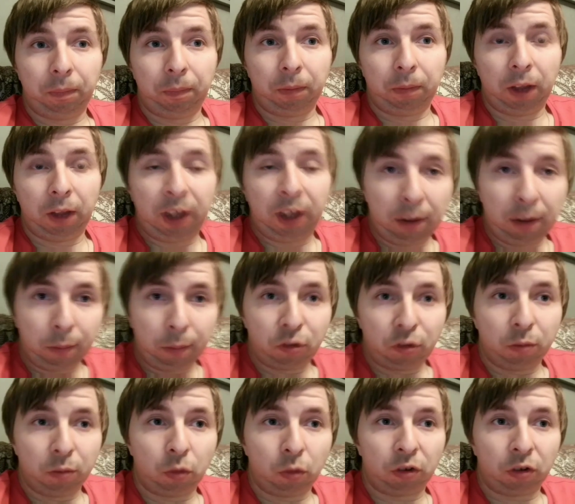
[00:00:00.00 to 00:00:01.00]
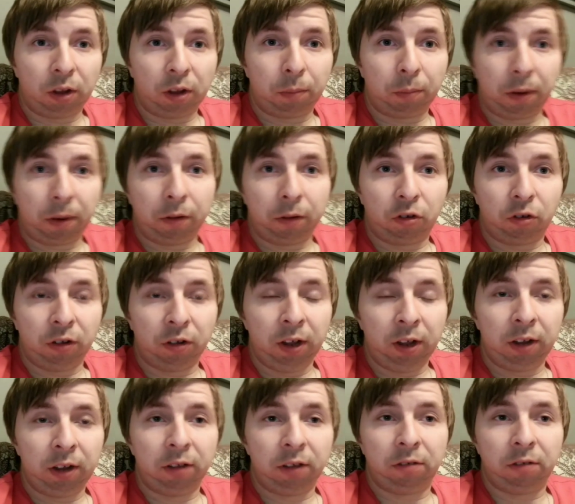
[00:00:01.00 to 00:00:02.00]
И как вообще можно отправить
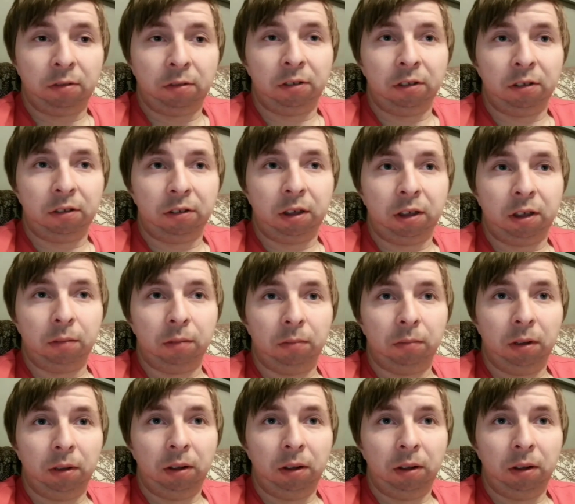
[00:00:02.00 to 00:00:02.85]
человека неизвестно с кем?